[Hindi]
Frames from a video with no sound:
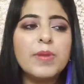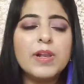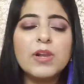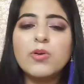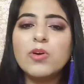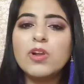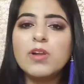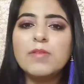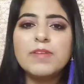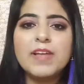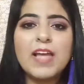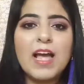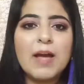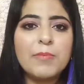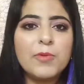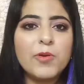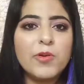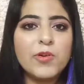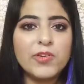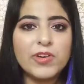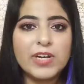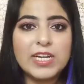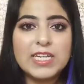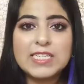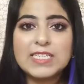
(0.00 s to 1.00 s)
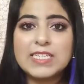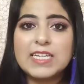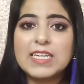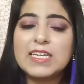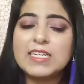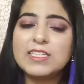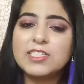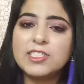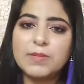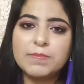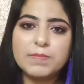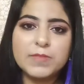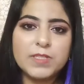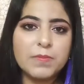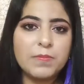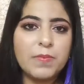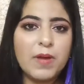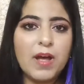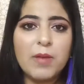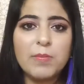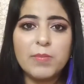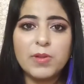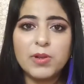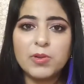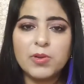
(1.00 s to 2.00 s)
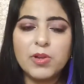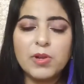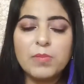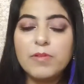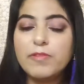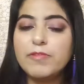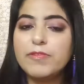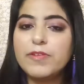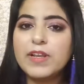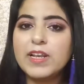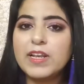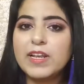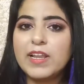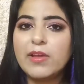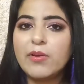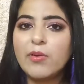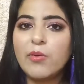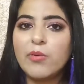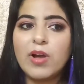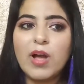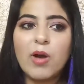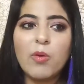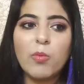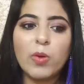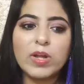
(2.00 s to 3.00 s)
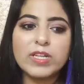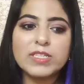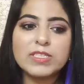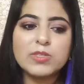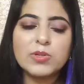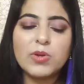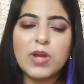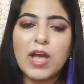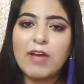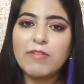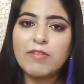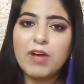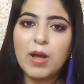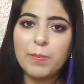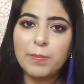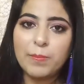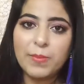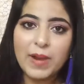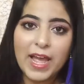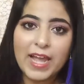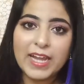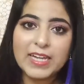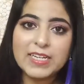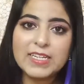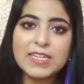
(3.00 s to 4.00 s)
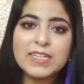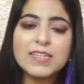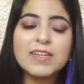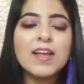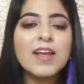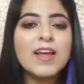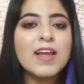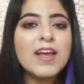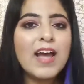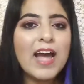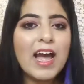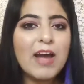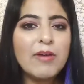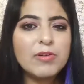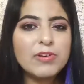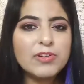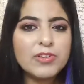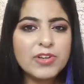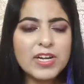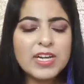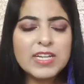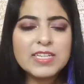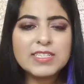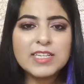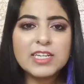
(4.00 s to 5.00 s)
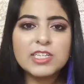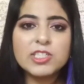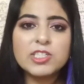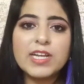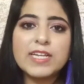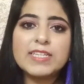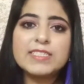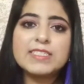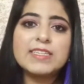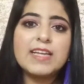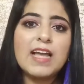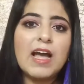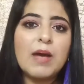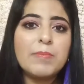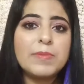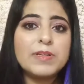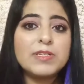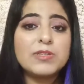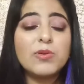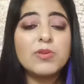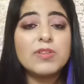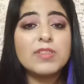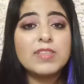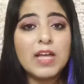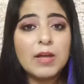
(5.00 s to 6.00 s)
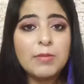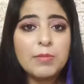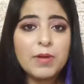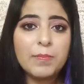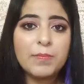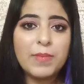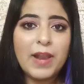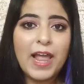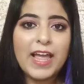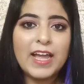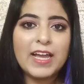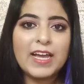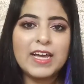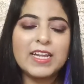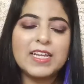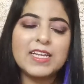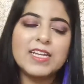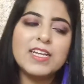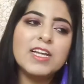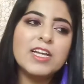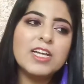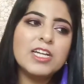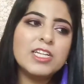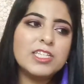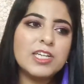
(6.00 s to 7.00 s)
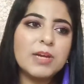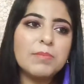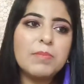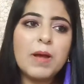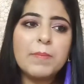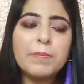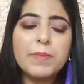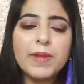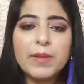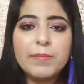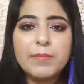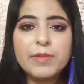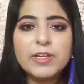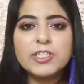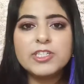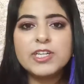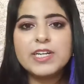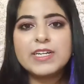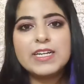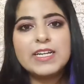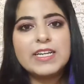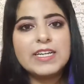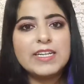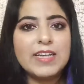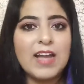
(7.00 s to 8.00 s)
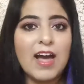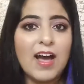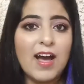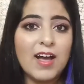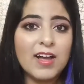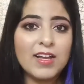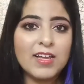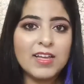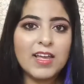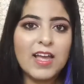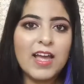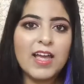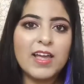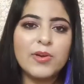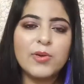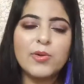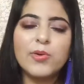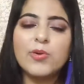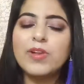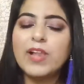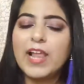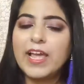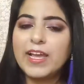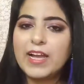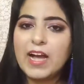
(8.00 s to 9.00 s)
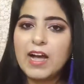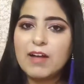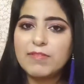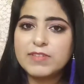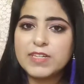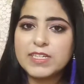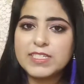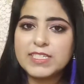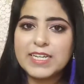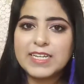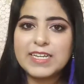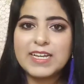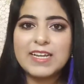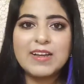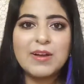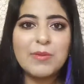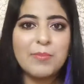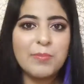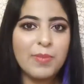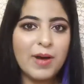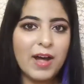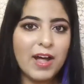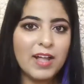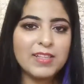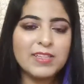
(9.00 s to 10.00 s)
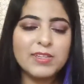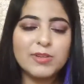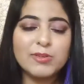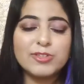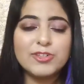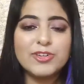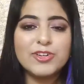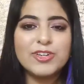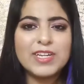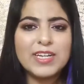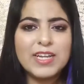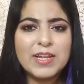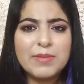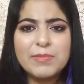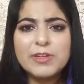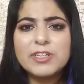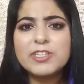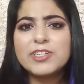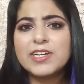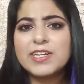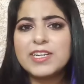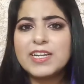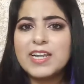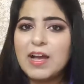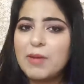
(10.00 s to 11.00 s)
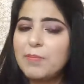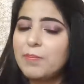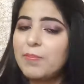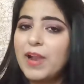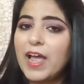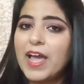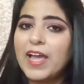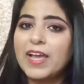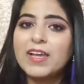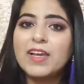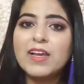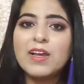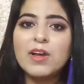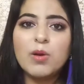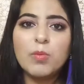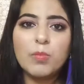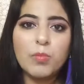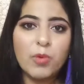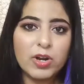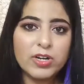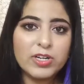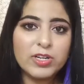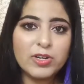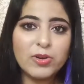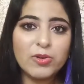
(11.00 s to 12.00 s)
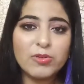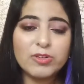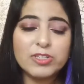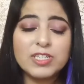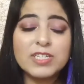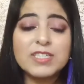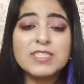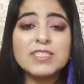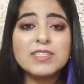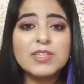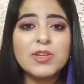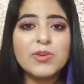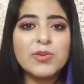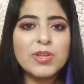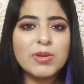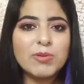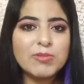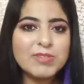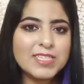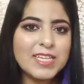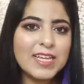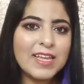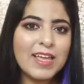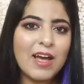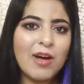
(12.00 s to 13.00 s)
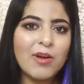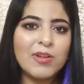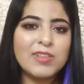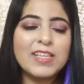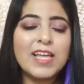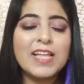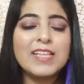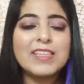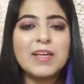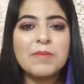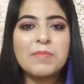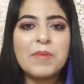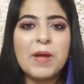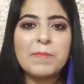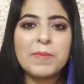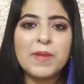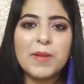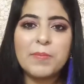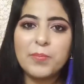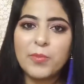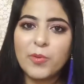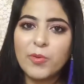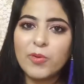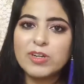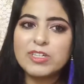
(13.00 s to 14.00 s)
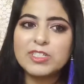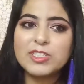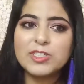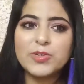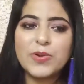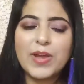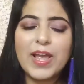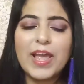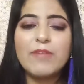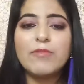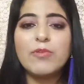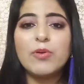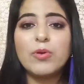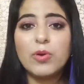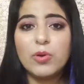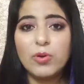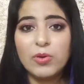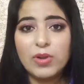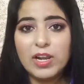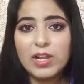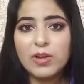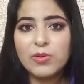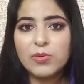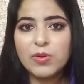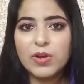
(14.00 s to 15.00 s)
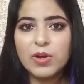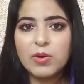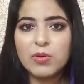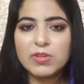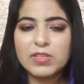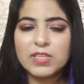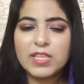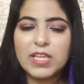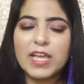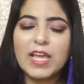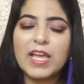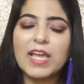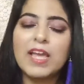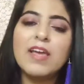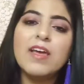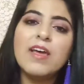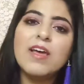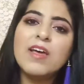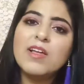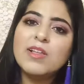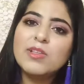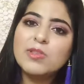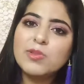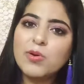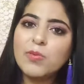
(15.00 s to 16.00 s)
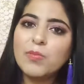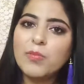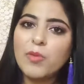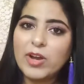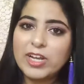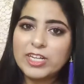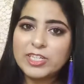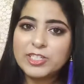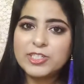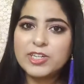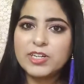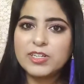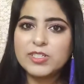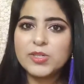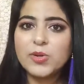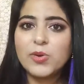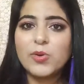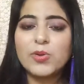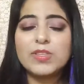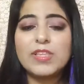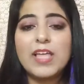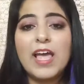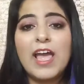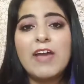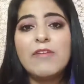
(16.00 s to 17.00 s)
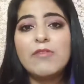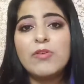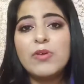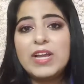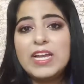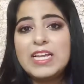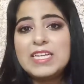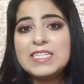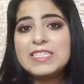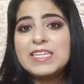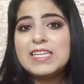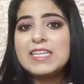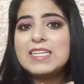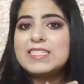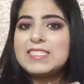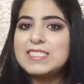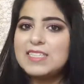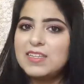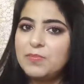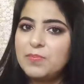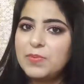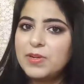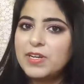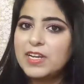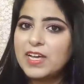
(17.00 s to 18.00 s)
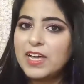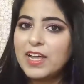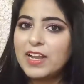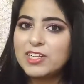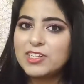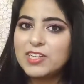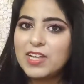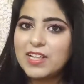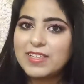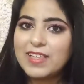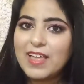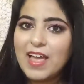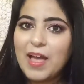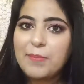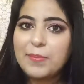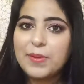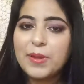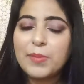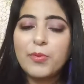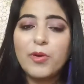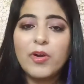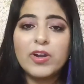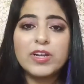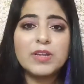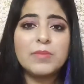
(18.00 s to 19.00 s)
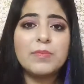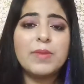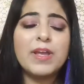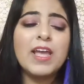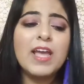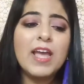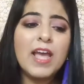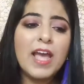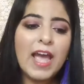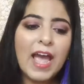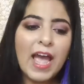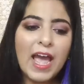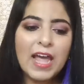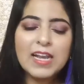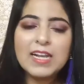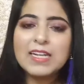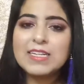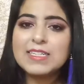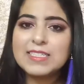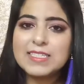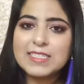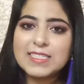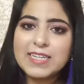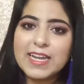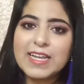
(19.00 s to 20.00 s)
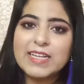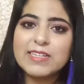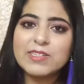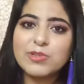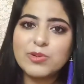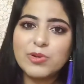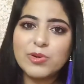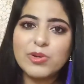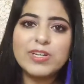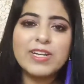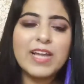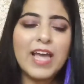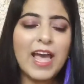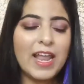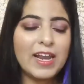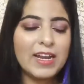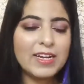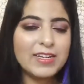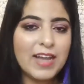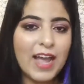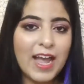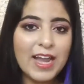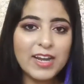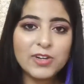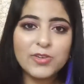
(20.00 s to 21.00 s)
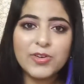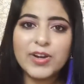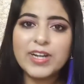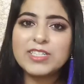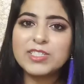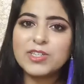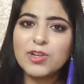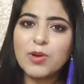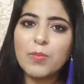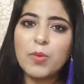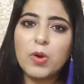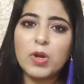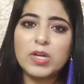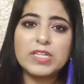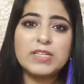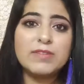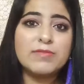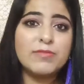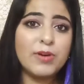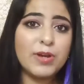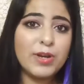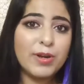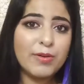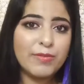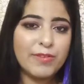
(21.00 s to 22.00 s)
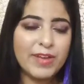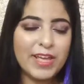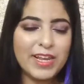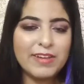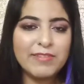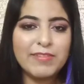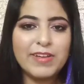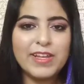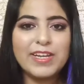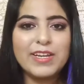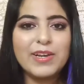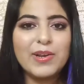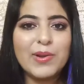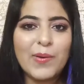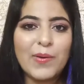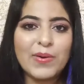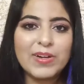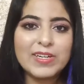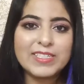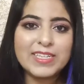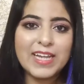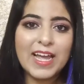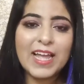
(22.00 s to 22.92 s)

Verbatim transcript: बिल्कुल भी आपको ग्रीजी चिपचिपा बिल्कुल भी फील नहीं होगा वंस यू हैव अप्लाइड इट आई वुड रियली सजेस्ट कि आप इसको तब अप्लाई करें जब आप इमीजिएटली नहा के आए हों लाइक आफ्टर टेकिंग अ बाथ यू शुड इमीजिएटली अप्लाई बॉडी लोशंस क्योंकि उससे क्या होता है तब आपके पोर्स जो हैं वो खुले हुए होते हैं तो मॉइस्चर जो होता है वो ईजिली सीपिन कर जाता है आपकी बॉडी में एंड इट स्टेज गुड एंड इट हाइड्रेट्स योर बॉडी फॉर अ वेरी वेरी लॉन्ग